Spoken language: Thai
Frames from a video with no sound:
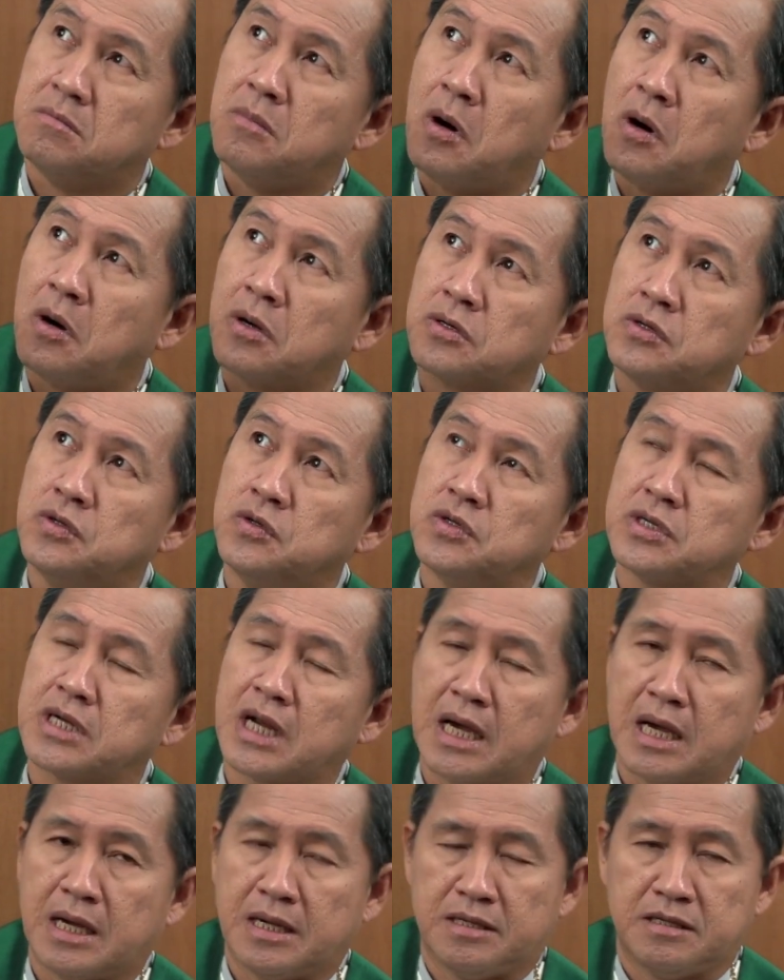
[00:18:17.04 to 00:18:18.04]
มองดู
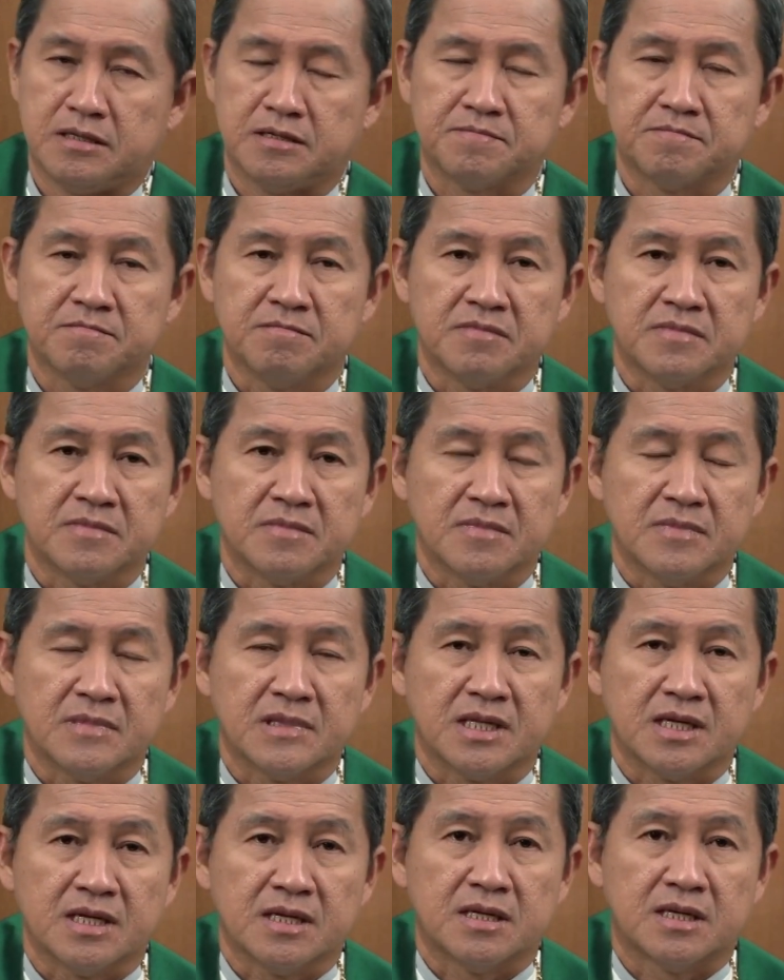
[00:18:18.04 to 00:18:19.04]
นาย
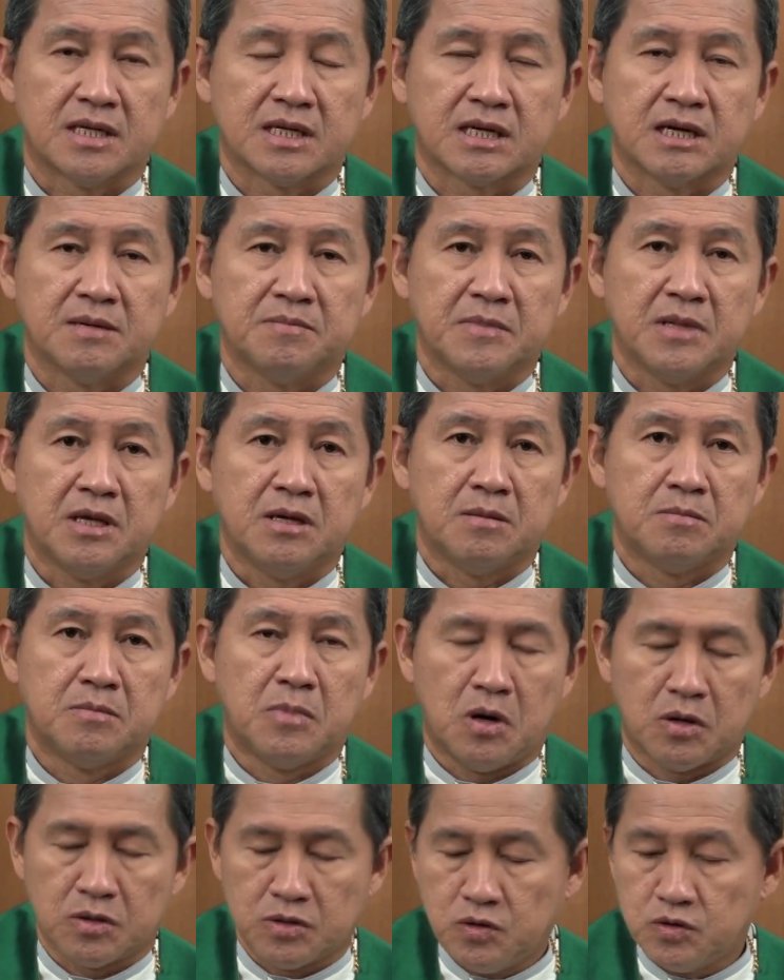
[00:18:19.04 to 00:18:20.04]
นะครับม
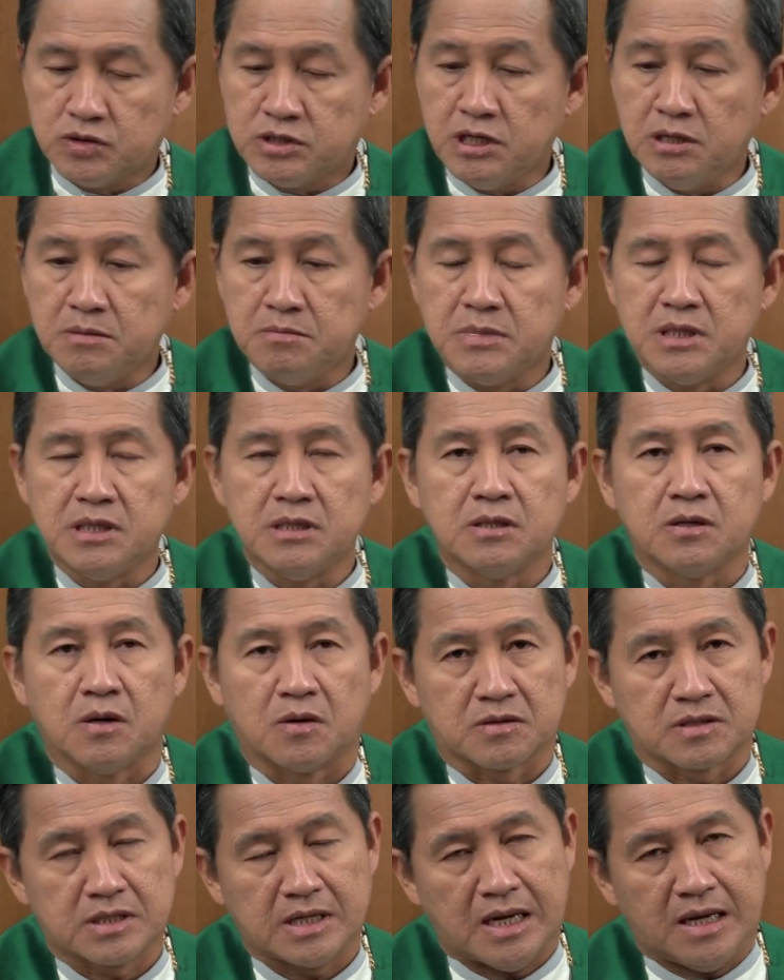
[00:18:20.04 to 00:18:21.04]
องดูที่มือขอ
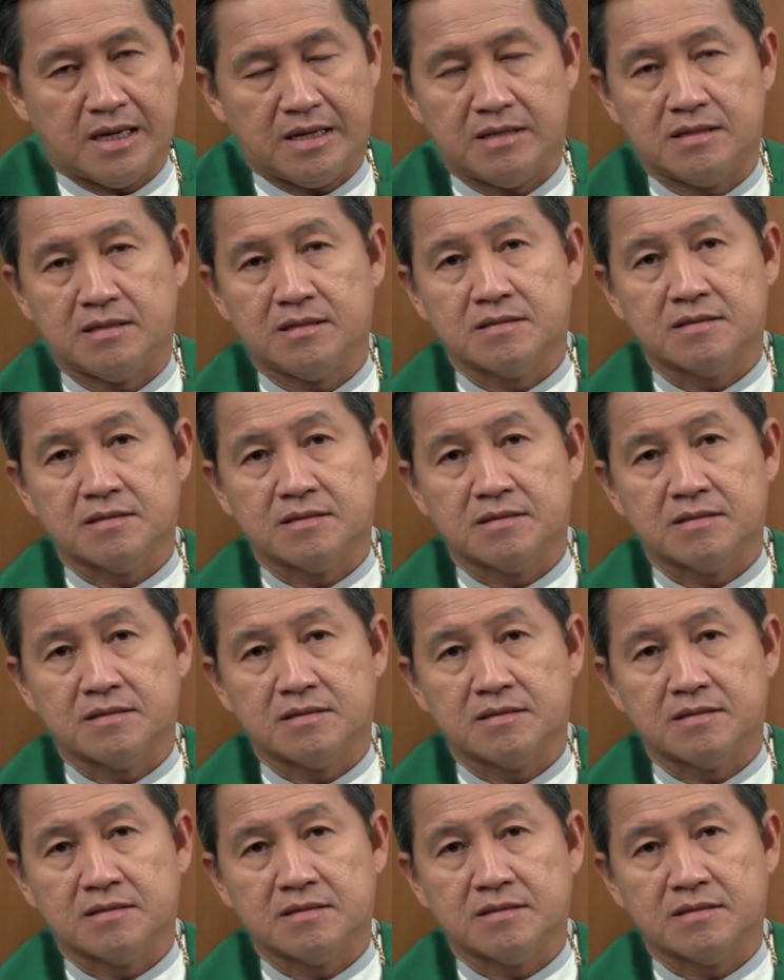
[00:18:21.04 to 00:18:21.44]
งนาย